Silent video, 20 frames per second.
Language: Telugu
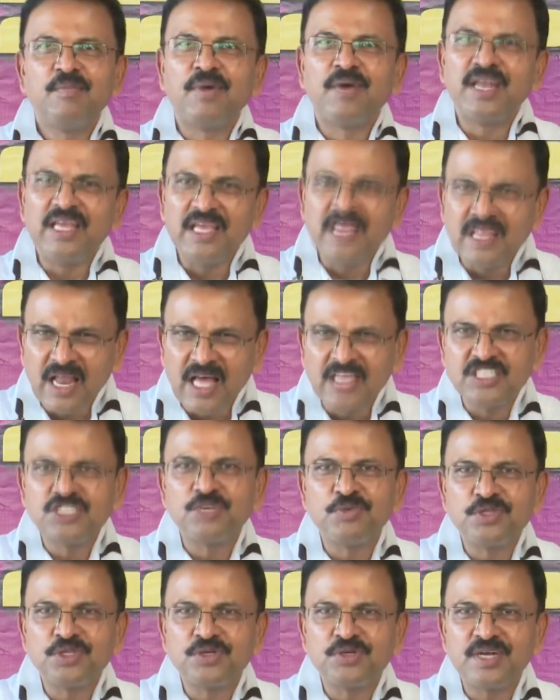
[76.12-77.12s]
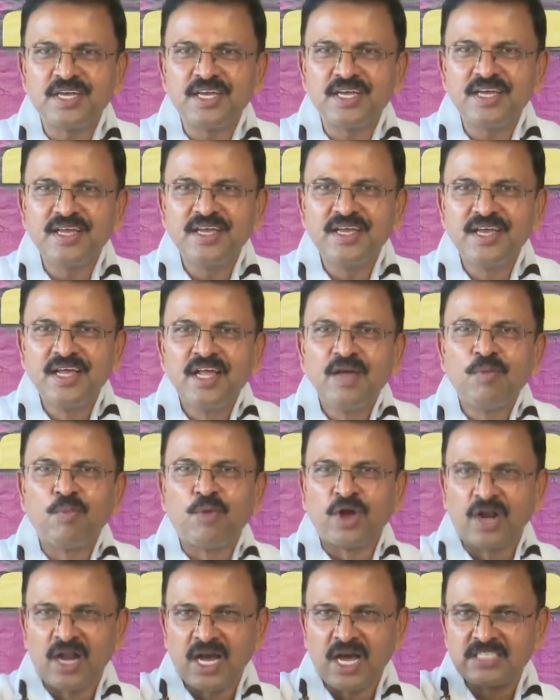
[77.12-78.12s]
మరి ఇలా చెబుతుంటే
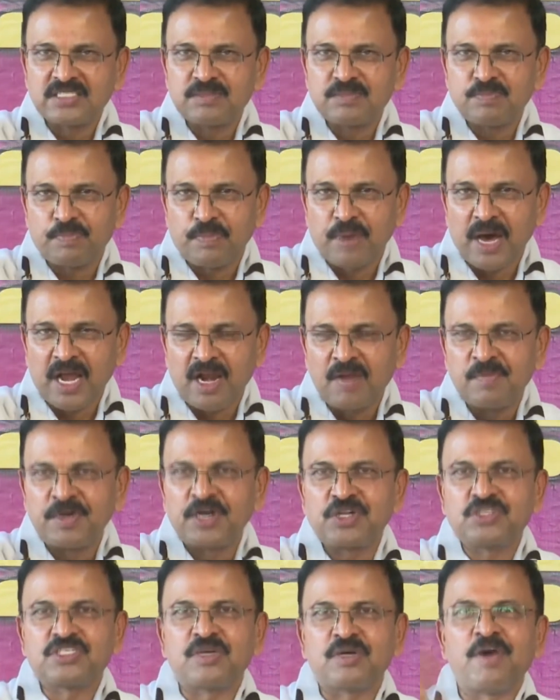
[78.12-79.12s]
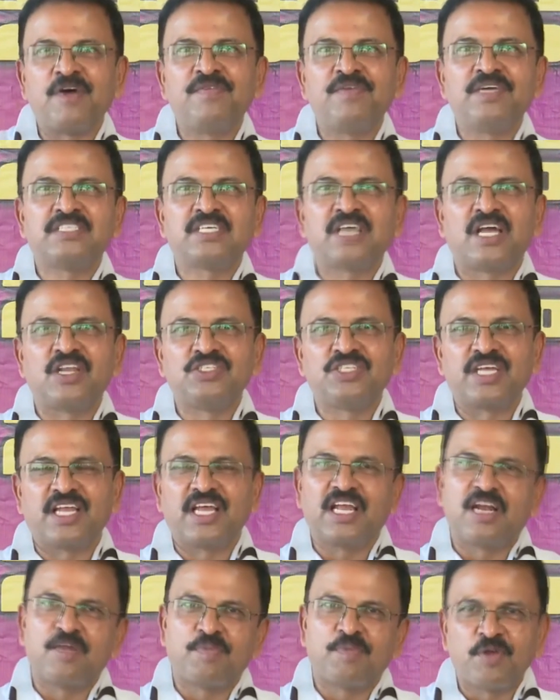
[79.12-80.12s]
మొన్న పార్లమెంటు సమావేశాలు
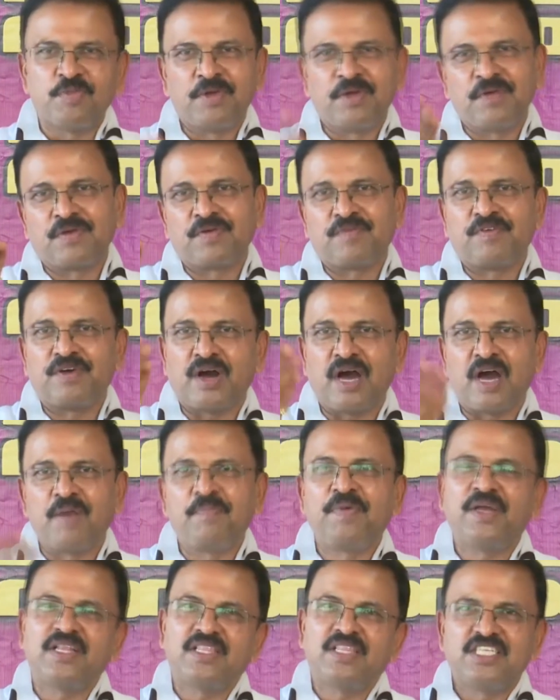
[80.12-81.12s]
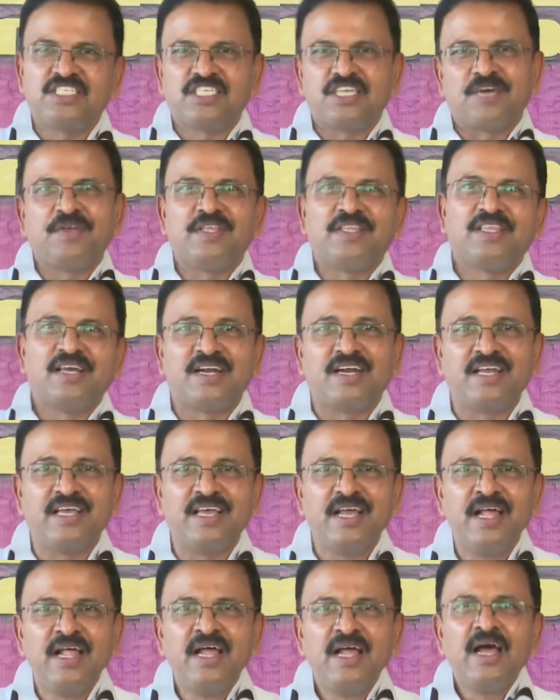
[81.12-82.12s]
జరిగినప్పుడు మేము అభ్యర్థించాము ఇద్దరిని
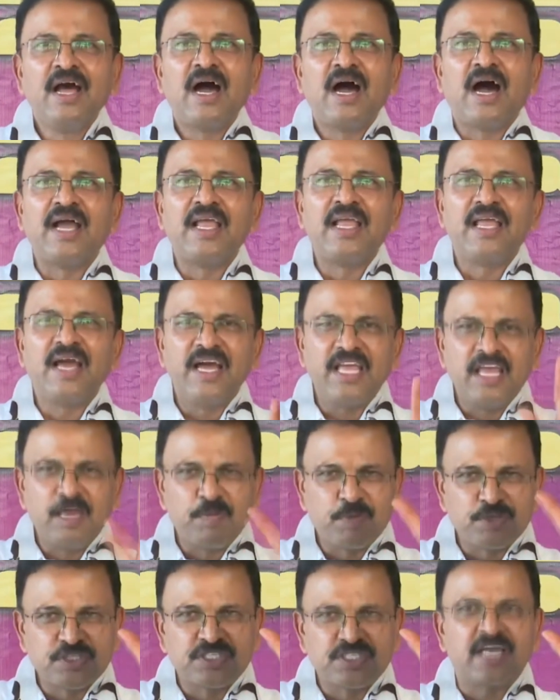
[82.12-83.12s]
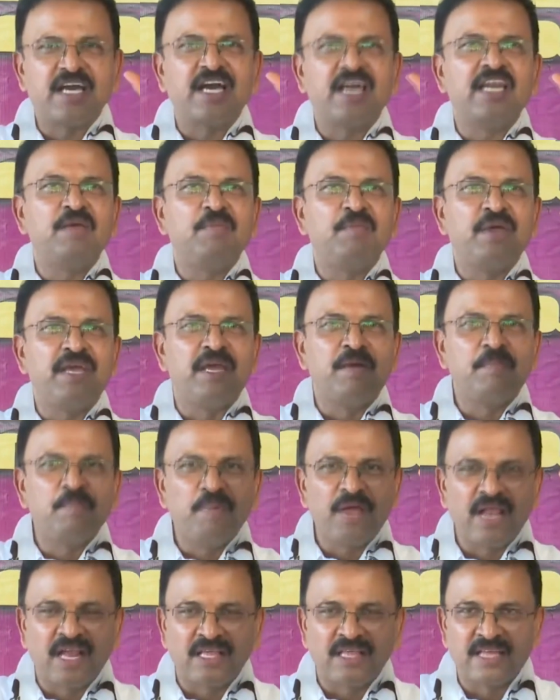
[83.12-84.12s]
అయ్యా ఈ పుస్తకాన్ని మీ
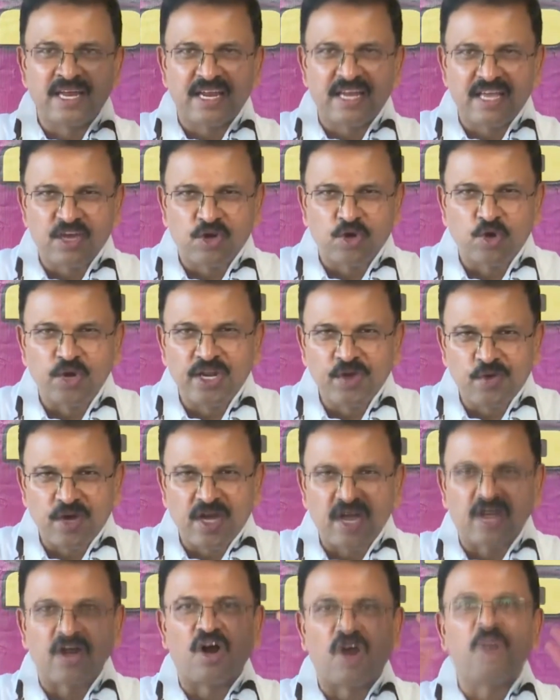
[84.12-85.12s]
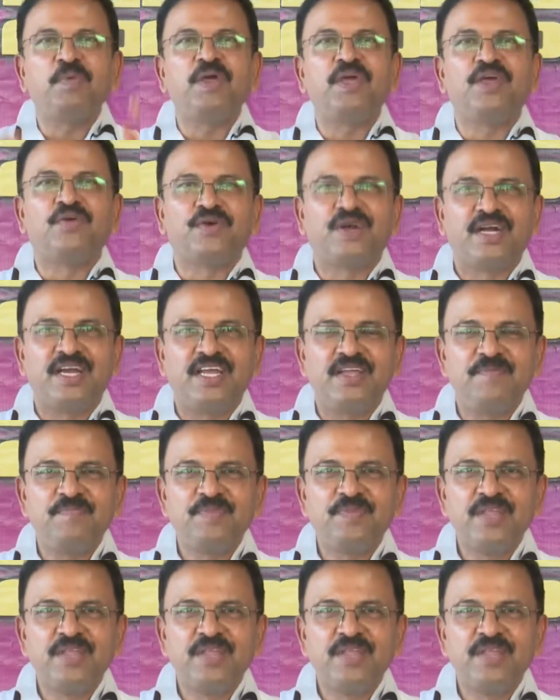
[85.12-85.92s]
ఎంపీలందరికీ కొని ఒక కాపీ ఇవ్వండి